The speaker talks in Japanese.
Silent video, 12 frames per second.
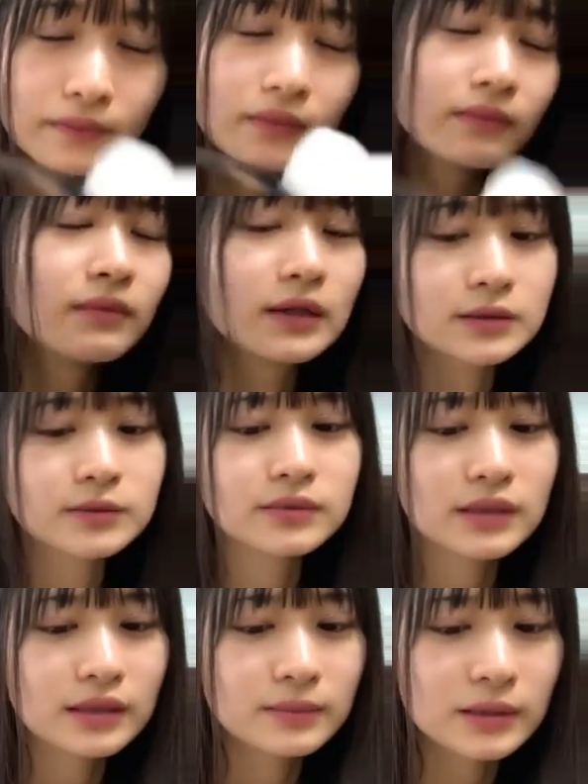まあそう
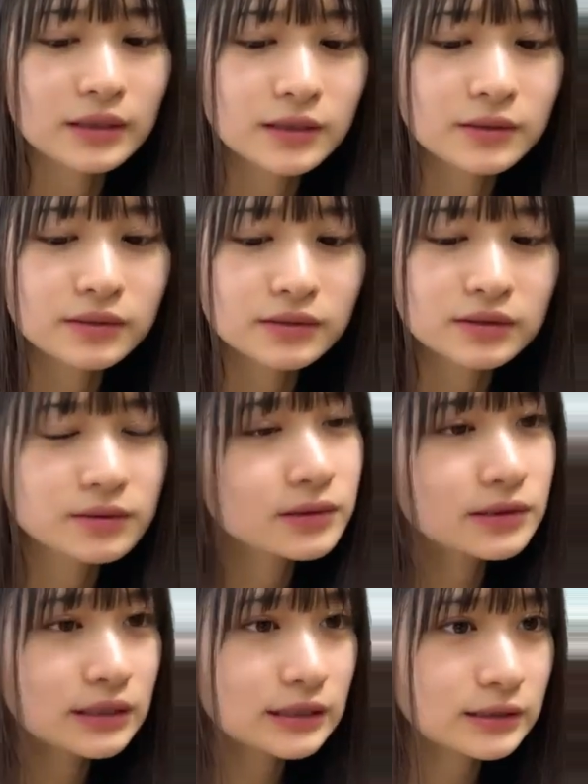ね、まあ、気を過ご
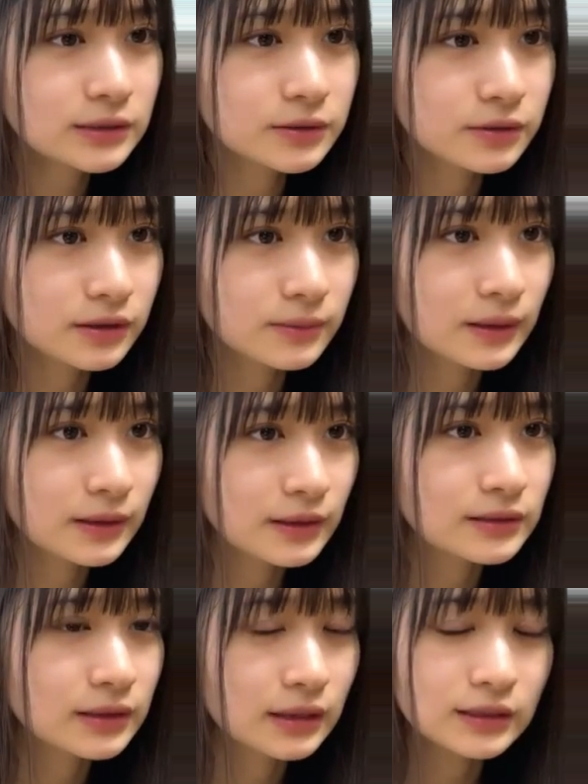しやすいのってまあ確
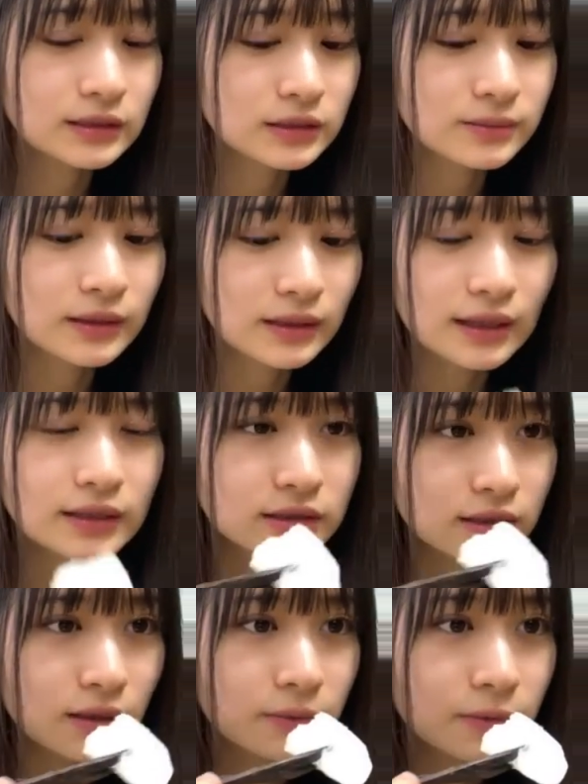かに一番大事かも